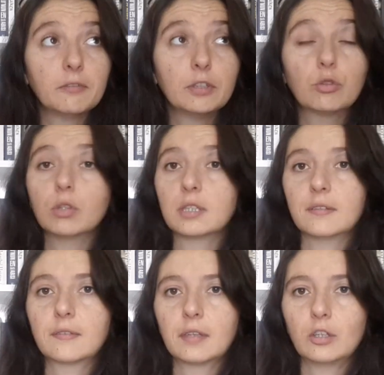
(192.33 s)

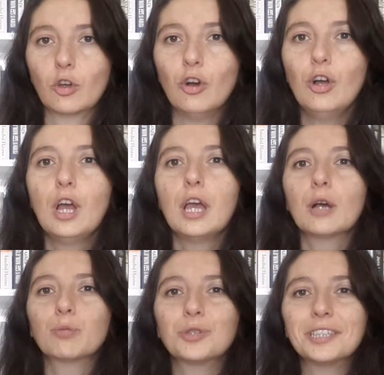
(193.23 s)
videolar isteniyor.
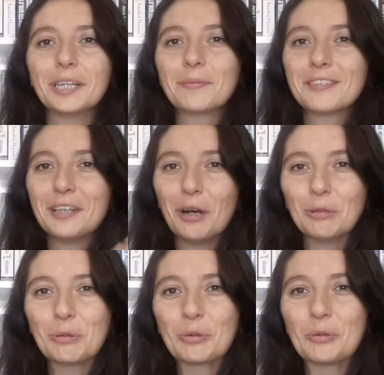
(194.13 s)
Bunların hepsini
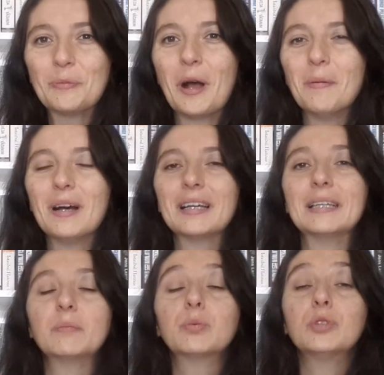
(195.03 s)
alıyorum ama
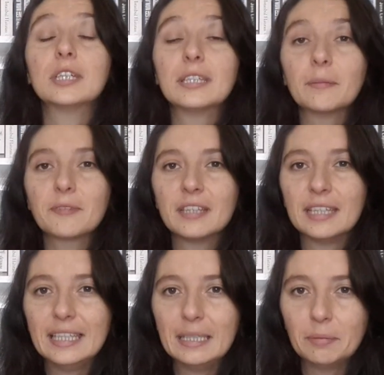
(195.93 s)
bunların
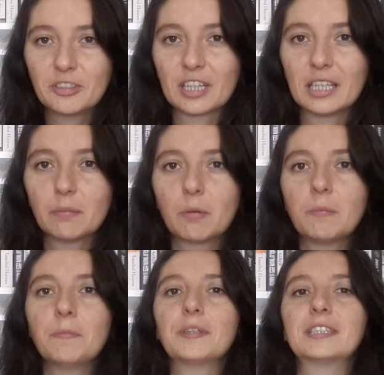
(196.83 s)
hepsini iyi bir şekilde
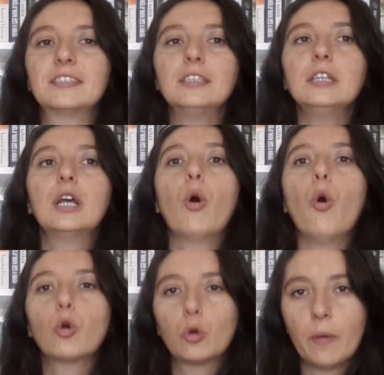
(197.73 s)
yapabilmek için
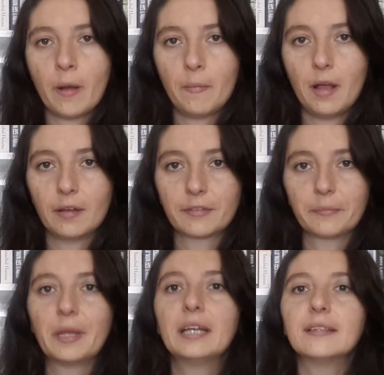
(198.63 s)
okumam
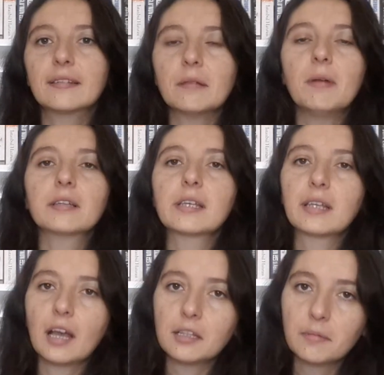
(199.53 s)
lazım. Ne zaman
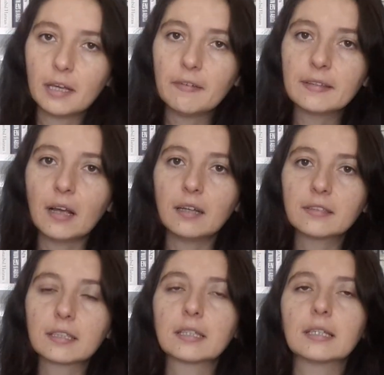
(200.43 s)
ki kendime evet
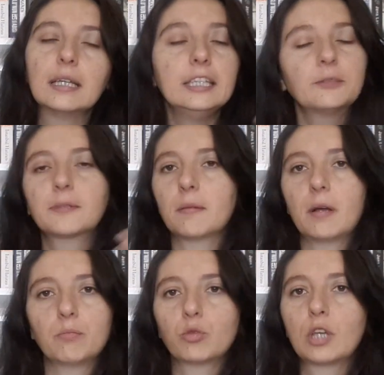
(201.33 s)
artık hiçbir
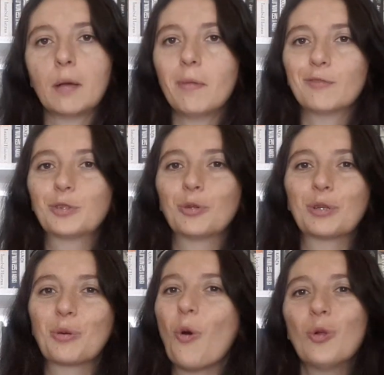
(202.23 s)
zaman mükemmel
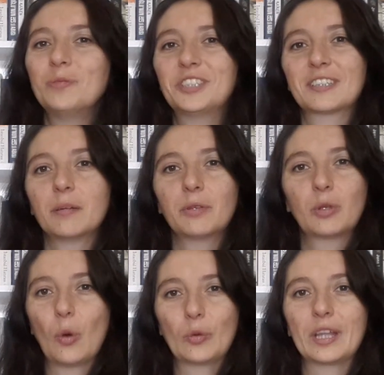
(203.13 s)
videolar olmayacak
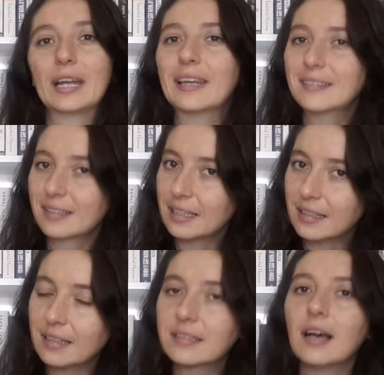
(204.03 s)
tabii ki onlar.
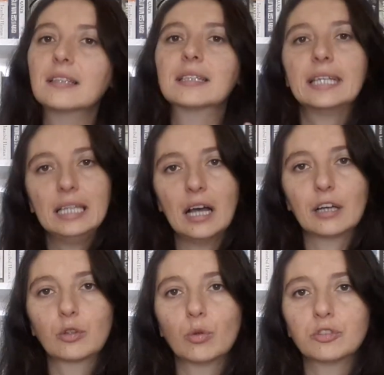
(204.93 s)
Eksikleri, hataları
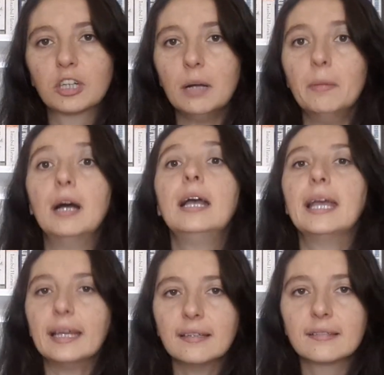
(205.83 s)
illaki olacak ama
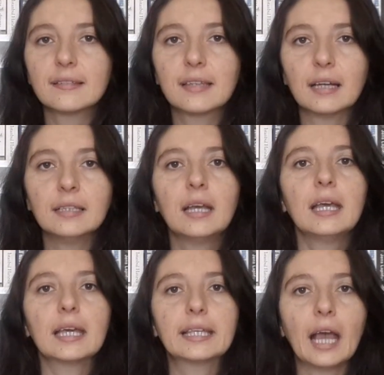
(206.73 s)
en azından
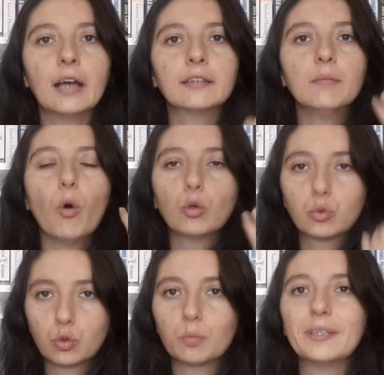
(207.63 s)
kendim
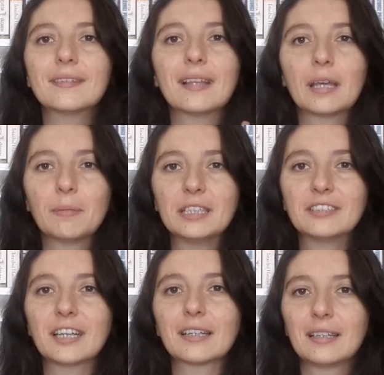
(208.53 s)
oturup
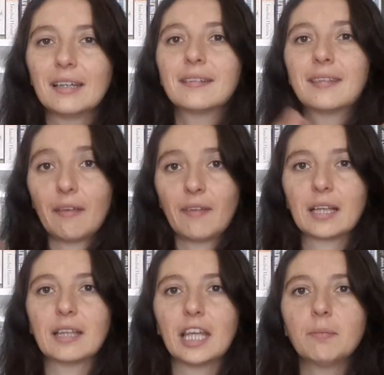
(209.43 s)
izleyebilecek
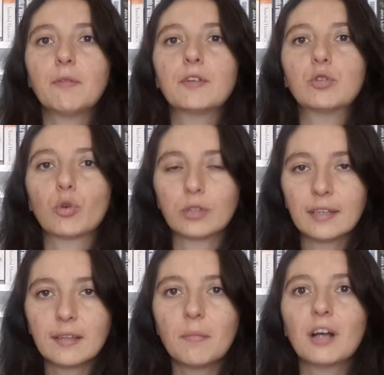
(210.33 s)
seviyede iyi bir video
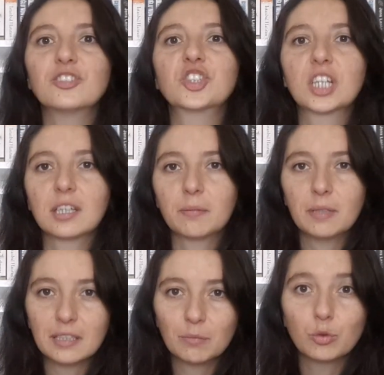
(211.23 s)
ne zaman
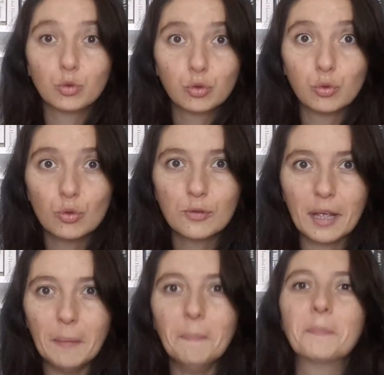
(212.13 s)
çıkarabildiğimi
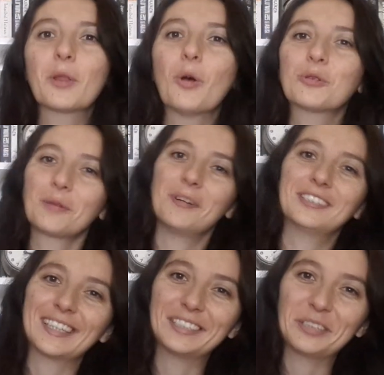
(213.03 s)
düşünürsem o
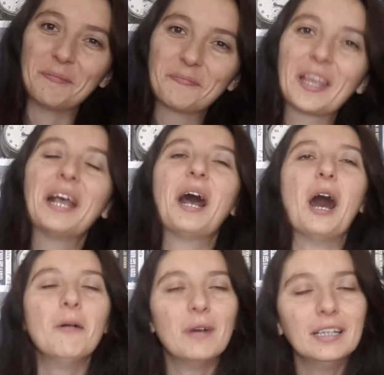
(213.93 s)
zaman çekeceğim.
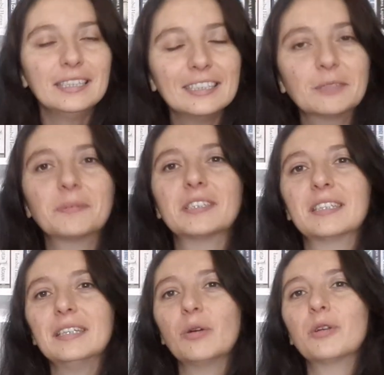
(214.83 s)
Ama
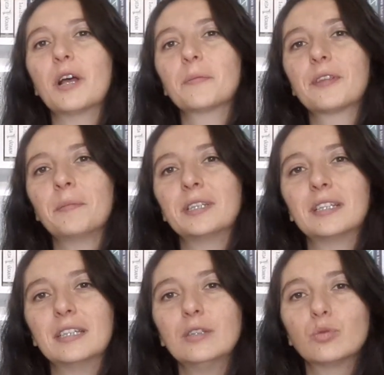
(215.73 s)
hiçbirini
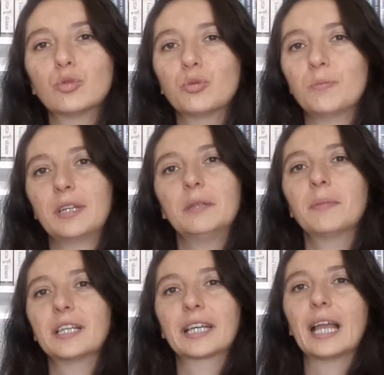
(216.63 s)
önemsemediğini
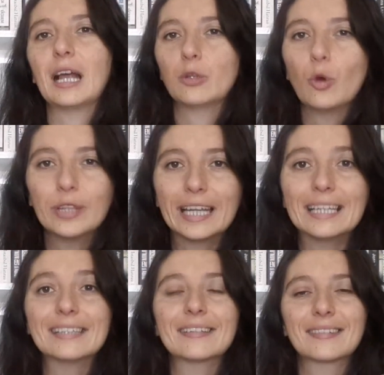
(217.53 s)
düşünmeyin. Bana gelen
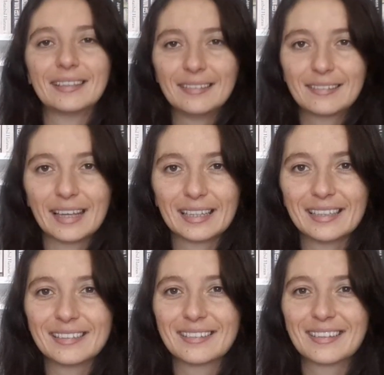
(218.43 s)
önerilerinizi,
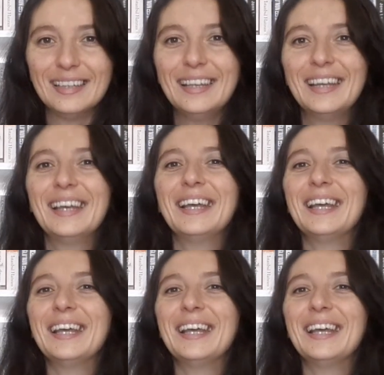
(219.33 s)
isteklerinizi